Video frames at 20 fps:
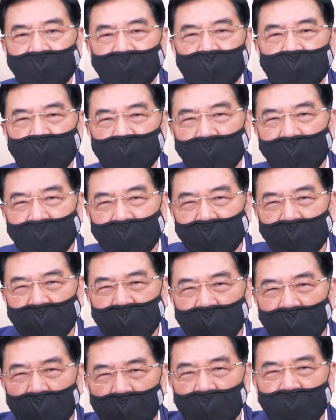转
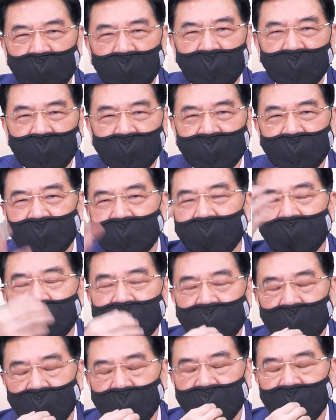空嘛？你看得
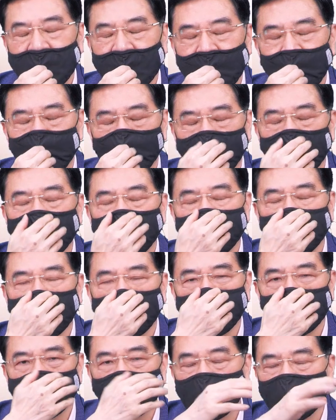懂吗，同
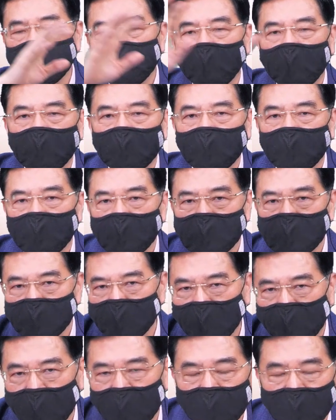学？全中华民国
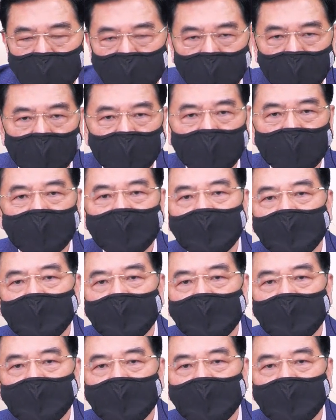谁看得懂？